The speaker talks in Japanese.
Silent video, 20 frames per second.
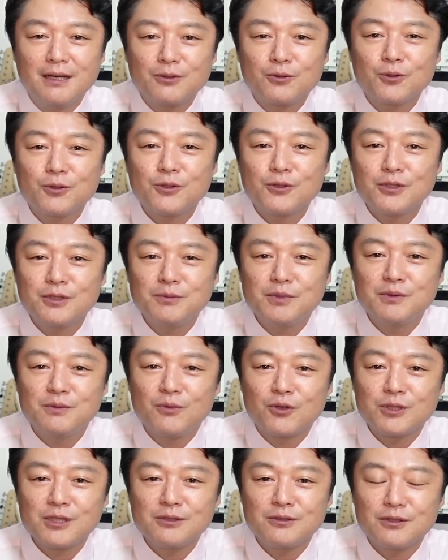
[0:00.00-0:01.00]
東京新聞
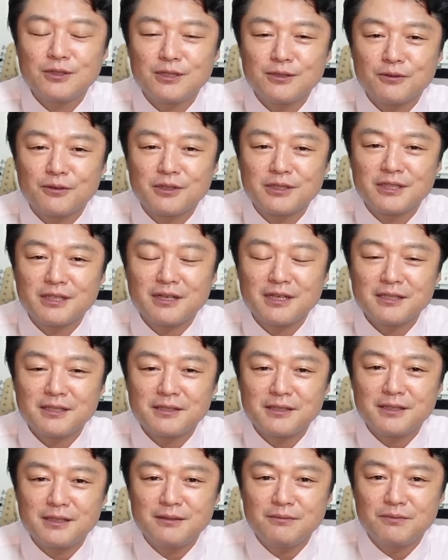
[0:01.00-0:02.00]
望月磯子記者らし
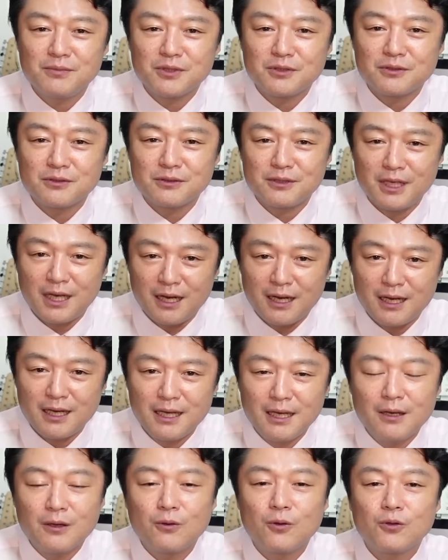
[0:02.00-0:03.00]
き人物や
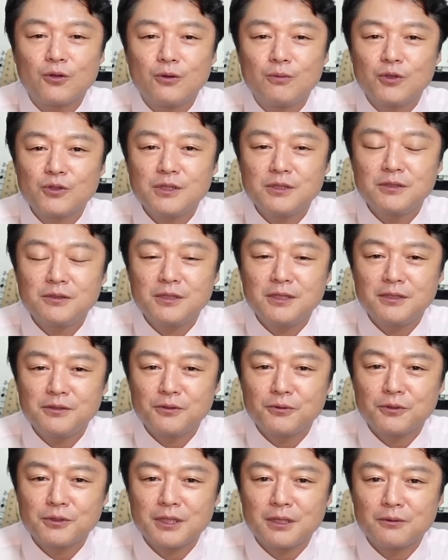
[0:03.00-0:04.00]
この望月
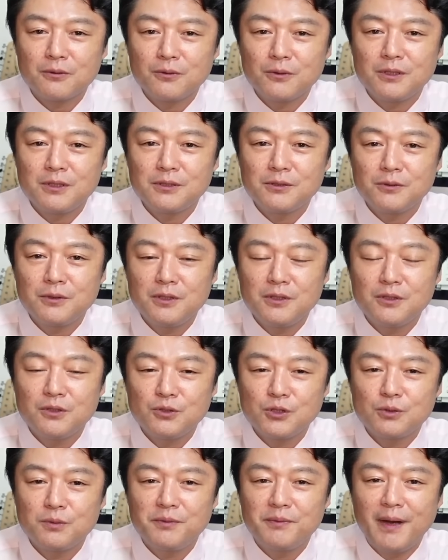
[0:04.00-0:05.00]
磯子さんと一緒に
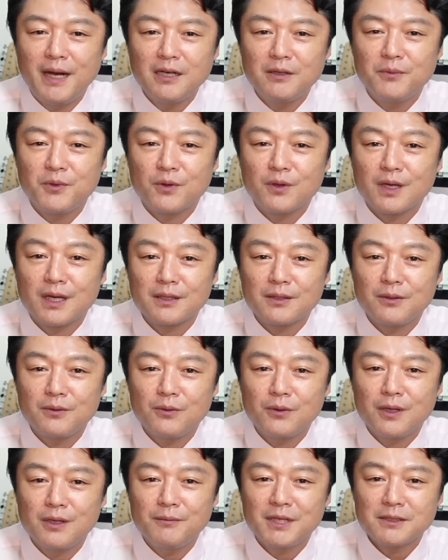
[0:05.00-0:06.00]
YouTube 番組をやって
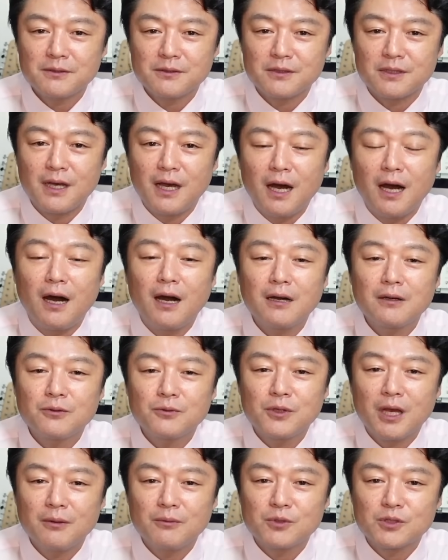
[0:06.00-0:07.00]
おります
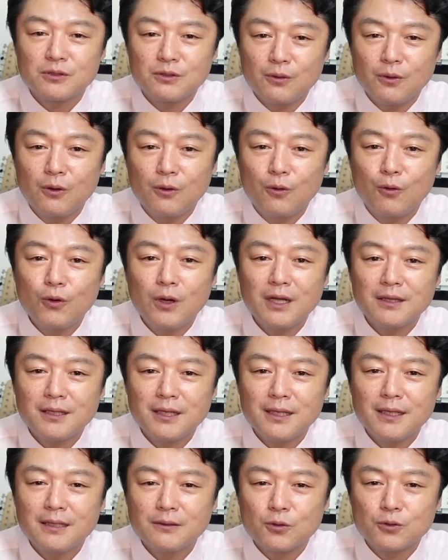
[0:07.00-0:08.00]
アークタイムズの尾
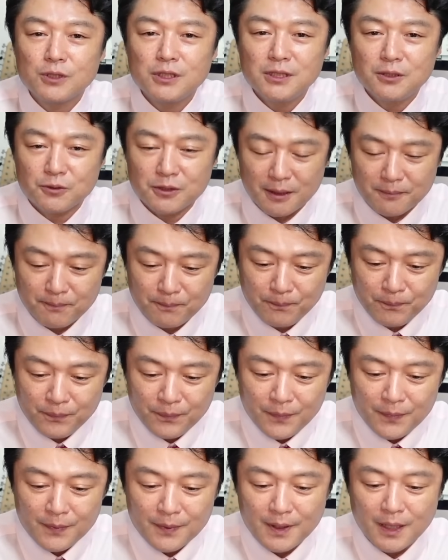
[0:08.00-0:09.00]
形俊彦さん
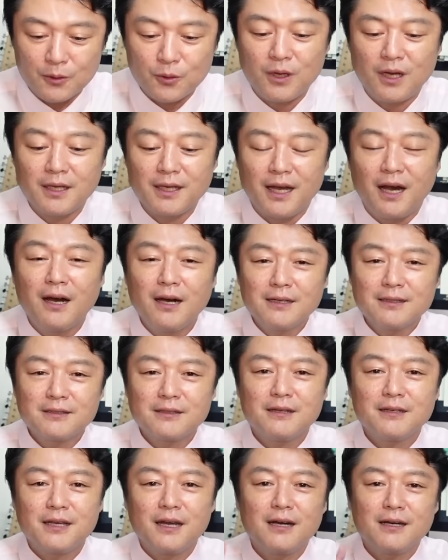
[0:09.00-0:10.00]
などがギャース
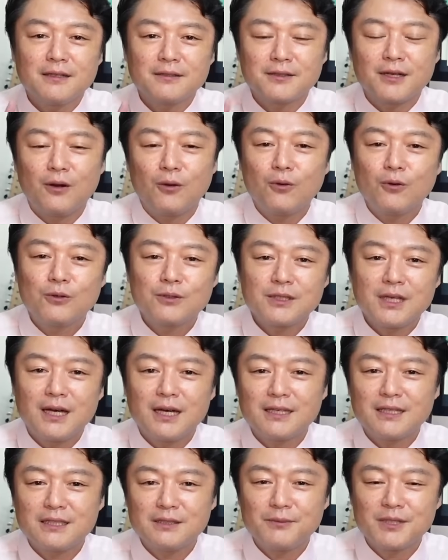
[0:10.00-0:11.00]
かギャースか大
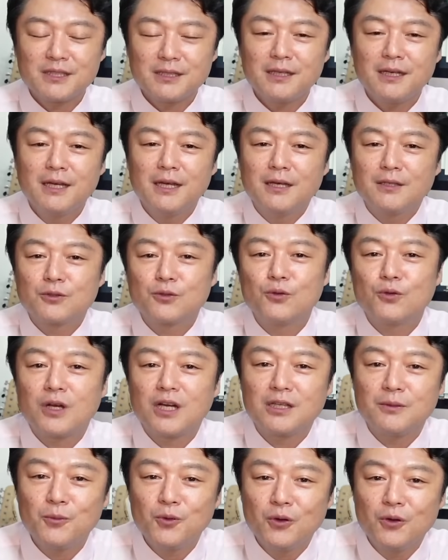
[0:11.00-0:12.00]
騒ぎしましてその
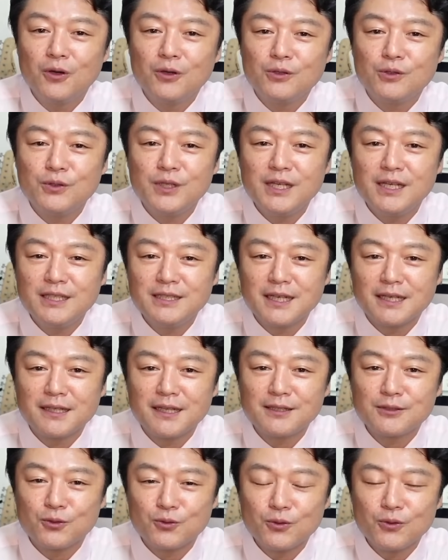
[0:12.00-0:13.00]
他にも
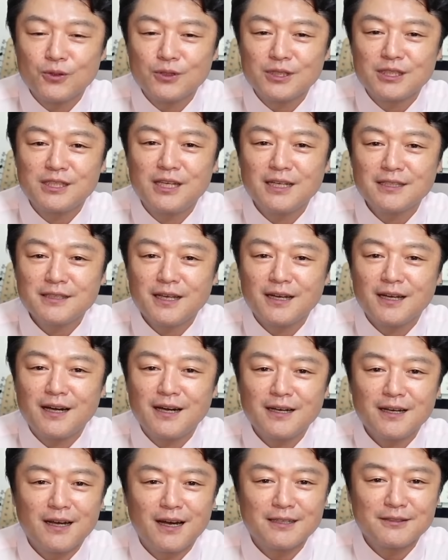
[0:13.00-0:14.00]
フリージャーナリストの白坂
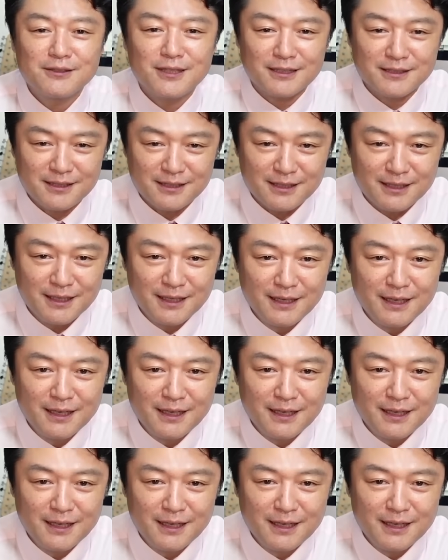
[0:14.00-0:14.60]
和也氏